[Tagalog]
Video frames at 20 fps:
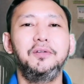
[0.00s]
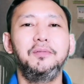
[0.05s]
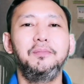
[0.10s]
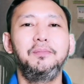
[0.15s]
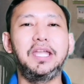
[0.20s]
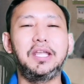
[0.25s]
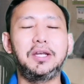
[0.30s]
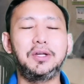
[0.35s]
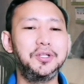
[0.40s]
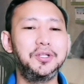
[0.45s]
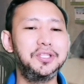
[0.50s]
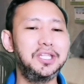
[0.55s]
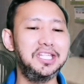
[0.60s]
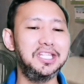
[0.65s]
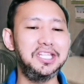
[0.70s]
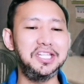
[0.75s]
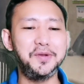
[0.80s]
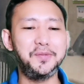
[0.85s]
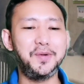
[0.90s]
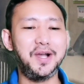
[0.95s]
Pero
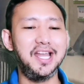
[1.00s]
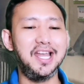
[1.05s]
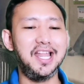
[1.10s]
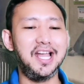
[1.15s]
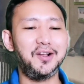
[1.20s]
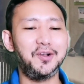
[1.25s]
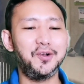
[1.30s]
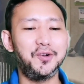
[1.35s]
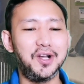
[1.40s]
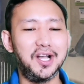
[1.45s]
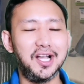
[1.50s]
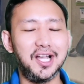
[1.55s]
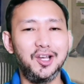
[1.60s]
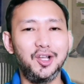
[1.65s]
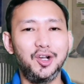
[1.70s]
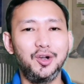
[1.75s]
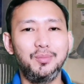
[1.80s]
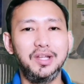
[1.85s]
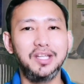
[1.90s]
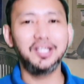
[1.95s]
naniniwala ko ang
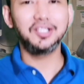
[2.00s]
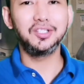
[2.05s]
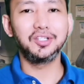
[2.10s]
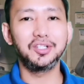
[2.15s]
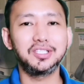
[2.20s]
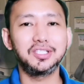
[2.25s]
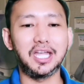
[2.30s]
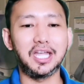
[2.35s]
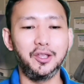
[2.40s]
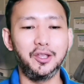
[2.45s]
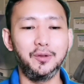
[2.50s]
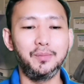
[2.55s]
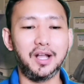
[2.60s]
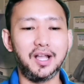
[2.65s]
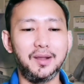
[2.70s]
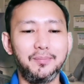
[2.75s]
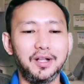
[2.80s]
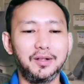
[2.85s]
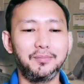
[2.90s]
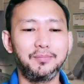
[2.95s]
kalooban ng Diyos tayo
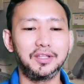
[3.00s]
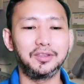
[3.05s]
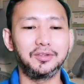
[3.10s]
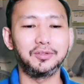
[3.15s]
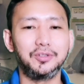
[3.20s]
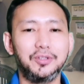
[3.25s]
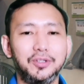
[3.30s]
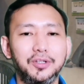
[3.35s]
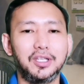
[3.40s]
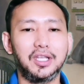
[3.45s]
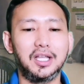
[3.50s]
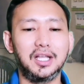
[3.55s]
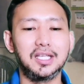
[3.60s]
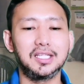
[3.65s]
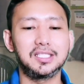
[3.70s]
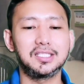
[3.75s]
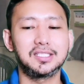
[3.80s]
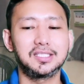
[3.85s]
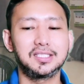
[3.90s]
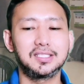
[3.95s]
makapagpatuloy
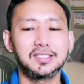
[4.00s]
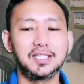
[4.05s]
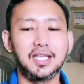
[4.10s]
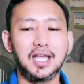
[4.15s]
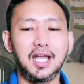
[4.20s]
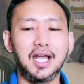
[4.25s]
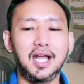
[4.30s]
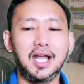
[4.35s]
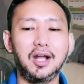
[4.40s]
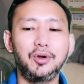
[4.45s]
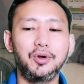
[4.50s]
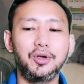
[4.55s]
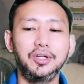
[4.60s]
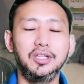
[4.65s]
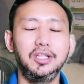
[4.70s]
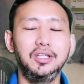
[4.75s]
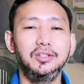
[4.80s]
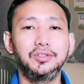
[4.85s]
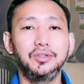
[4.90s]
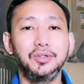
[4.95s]
as uh,
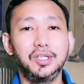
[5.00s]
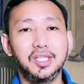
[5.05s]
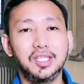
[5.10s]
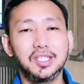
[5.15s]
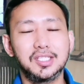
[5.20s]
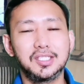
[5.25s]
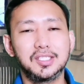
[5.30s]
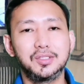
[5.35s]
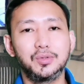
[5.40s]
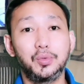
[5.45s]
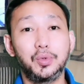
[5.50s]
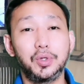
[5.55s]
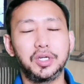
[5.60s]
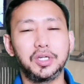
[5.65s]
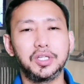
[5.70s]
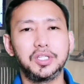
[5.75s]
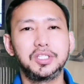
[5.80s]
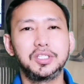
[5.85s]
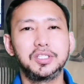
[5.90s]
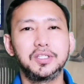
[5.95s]
according to His
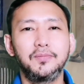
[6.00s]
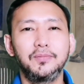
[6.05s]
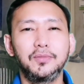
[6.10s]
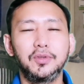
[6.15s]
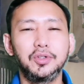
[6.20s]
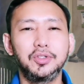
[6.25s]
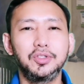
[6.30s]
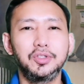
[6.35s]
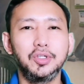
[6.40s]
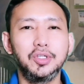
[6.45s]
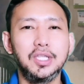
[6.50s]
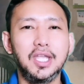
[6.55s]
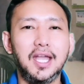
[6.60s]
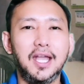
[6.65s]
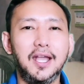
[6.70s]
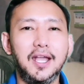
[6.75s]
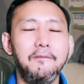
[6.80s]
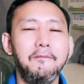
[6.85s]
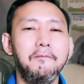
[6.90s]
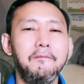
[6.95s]
words. Gusto
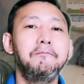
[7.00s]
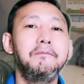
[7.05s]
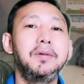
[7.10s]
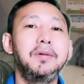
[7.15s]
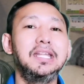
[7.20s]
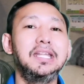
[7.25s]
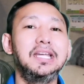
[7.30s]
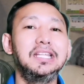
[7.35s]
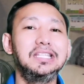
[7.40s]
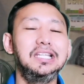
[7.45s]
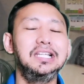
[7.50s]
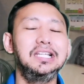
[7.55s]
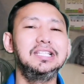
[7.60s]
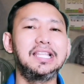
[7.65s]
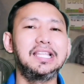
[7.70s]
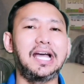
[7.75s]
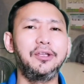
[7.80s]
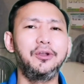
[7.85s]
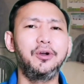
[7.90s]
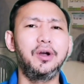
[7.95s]
niya manatili
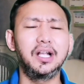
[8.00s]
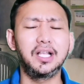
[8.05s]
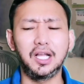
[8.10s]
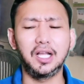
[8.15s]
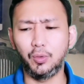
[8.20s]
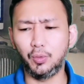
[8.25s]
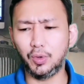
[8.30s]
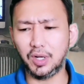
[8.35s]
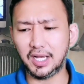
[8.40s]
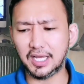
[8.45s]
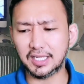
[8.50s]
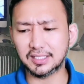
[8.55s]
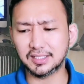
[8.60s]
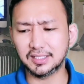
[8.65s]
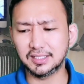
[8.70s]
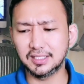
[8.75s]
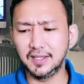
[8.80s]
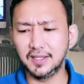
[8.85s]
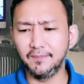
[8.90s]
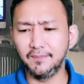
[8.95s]
tayo hanggang
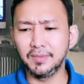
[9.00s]
wakas.